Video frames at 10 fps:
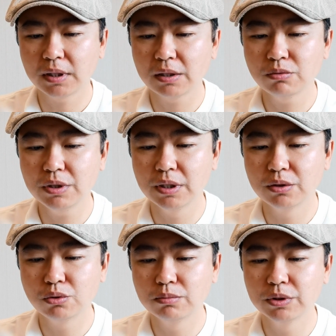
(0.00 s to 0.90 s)
它最引人
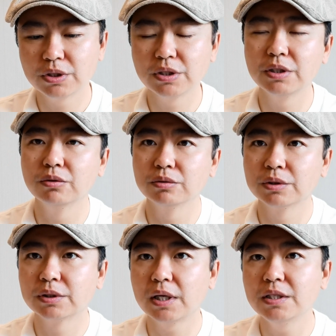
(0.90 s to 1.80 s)
注目的是这种
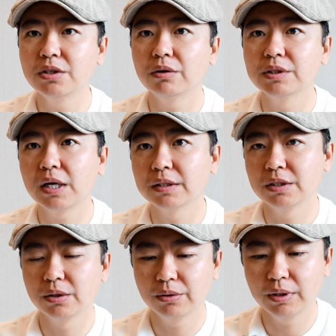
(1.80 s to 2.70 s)
三脚架的
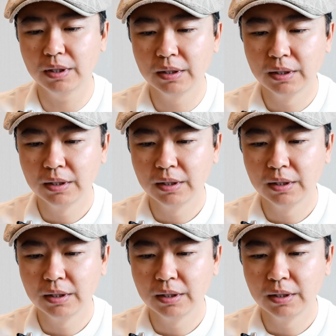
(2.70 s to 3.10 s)
结构啊，